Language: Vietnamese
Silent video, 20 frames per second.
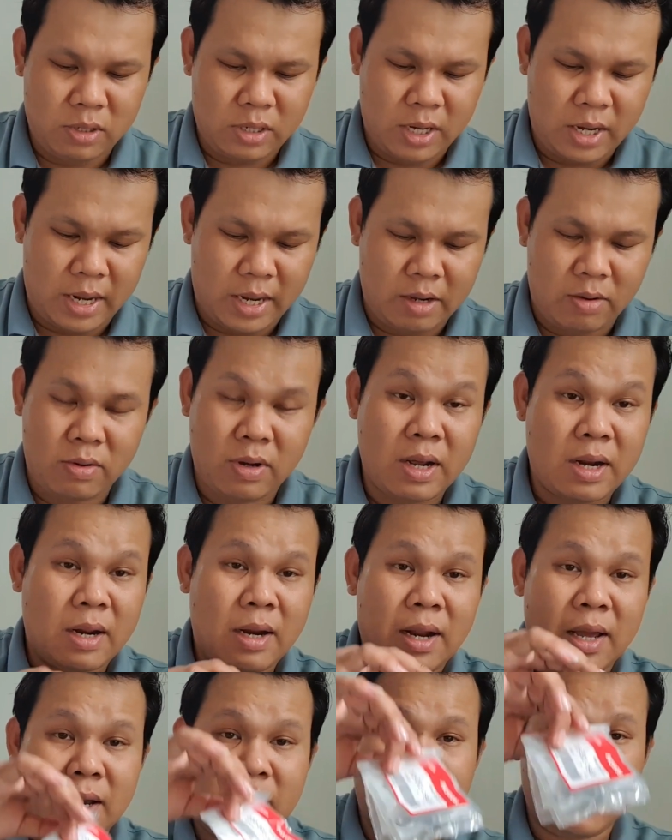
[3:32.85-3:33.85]
chính hãng Honda Thái
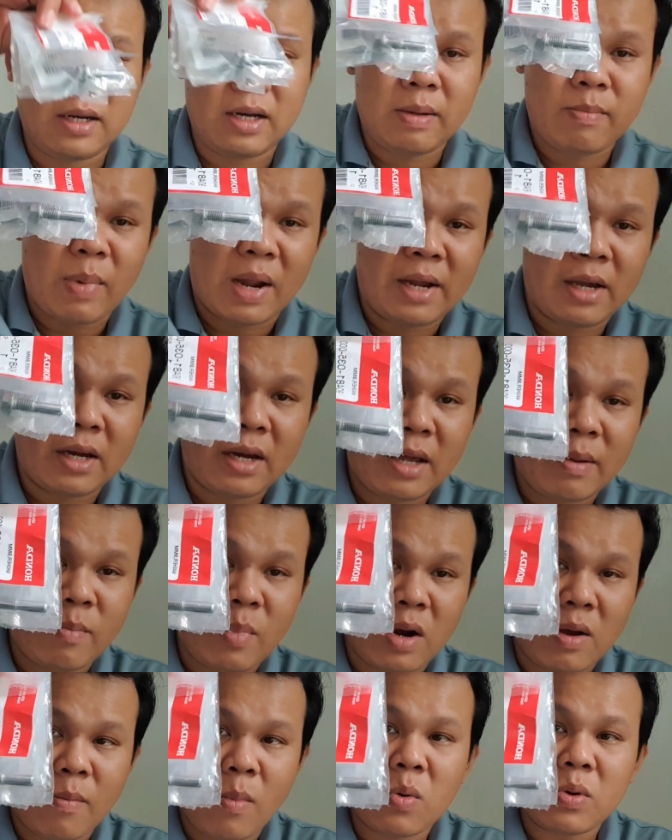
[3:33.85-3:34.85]
Lan hết em bán anh em
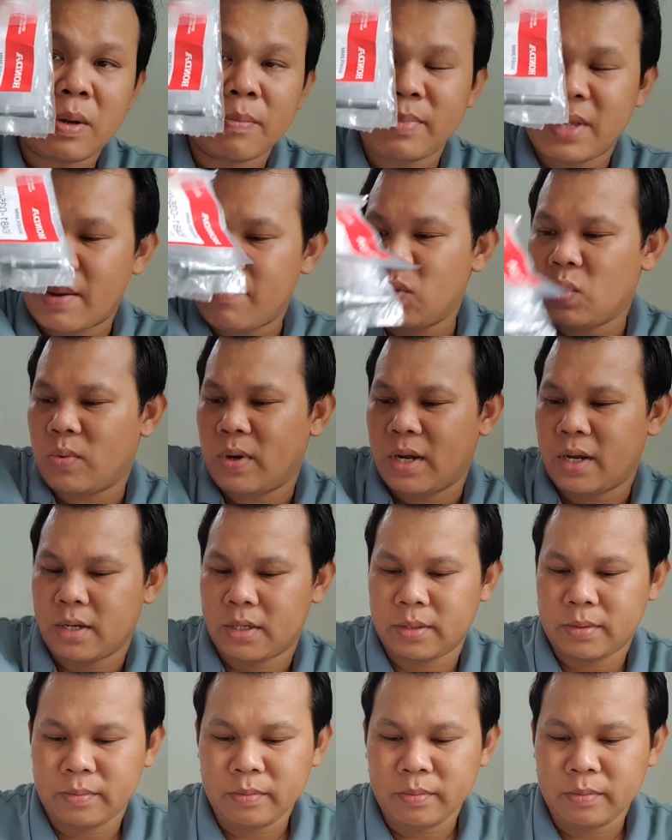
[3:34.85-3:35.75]
mà là 180 ngàn